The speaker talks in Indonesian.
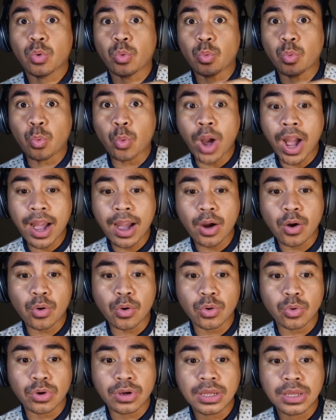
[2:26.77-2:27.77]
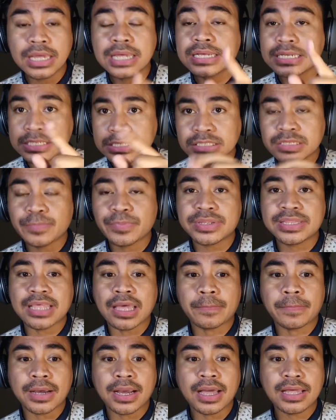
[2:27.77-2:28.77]
Wow. Seperti
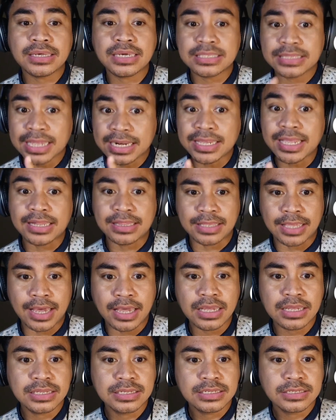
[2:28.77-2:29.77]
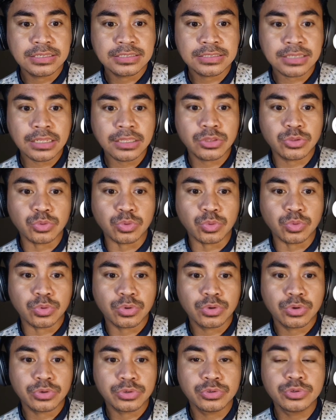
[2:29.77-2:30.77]
apakah kita lihat ya? Satu,
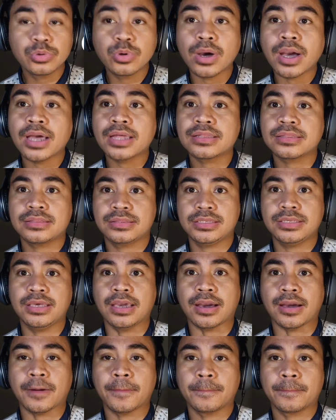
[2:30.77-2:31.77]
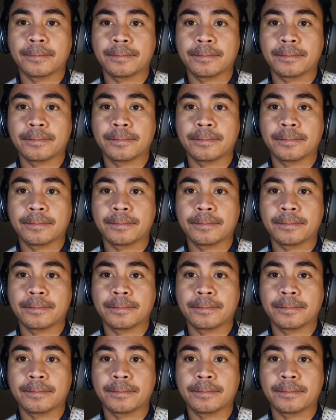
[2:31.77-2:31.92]
dua, tiga.